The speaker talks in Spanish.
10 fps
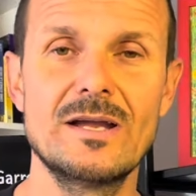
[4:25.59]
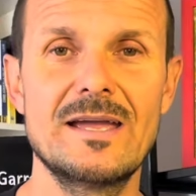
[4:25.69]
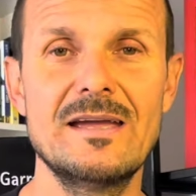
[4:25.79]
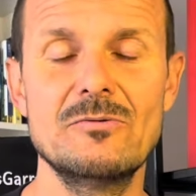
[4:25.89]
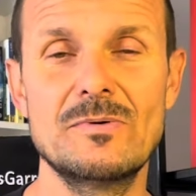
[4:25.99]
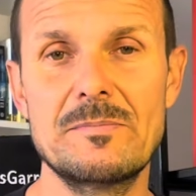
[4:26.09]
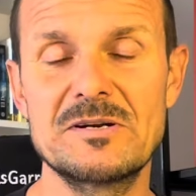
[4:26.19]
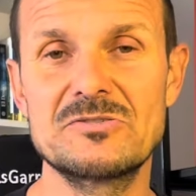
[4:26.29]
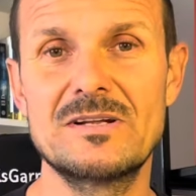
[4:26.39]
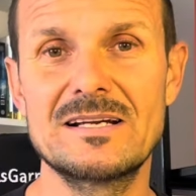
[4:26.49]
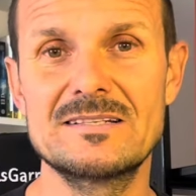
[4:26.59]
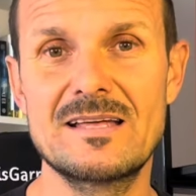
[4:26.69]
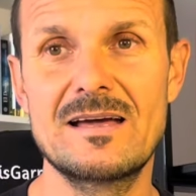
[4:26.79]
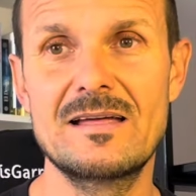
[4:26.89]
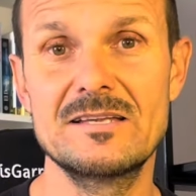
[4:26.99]
que una persona que
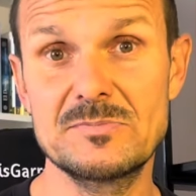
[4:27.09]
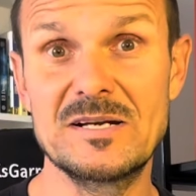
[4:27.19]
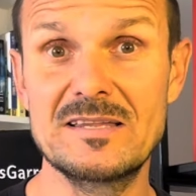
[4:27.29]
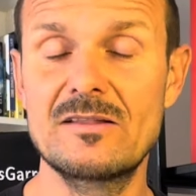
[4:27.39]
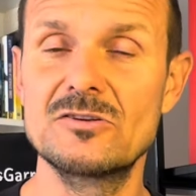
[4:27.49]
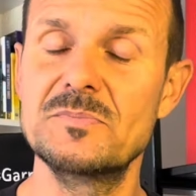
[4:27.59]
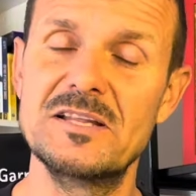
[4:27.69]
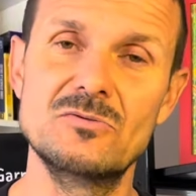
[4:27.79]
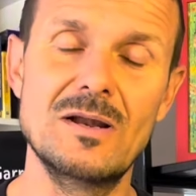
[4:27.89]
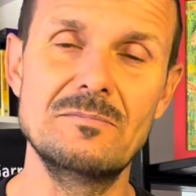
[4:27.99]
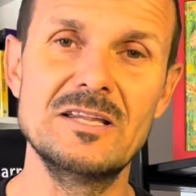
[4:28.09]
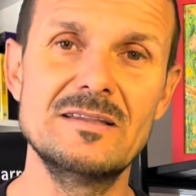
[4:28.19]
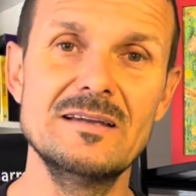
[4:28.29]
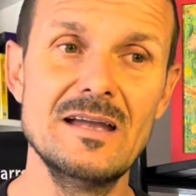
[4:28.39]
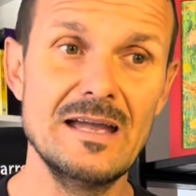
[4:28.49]
está despertando
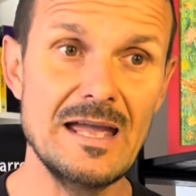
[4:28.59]
espiritualmente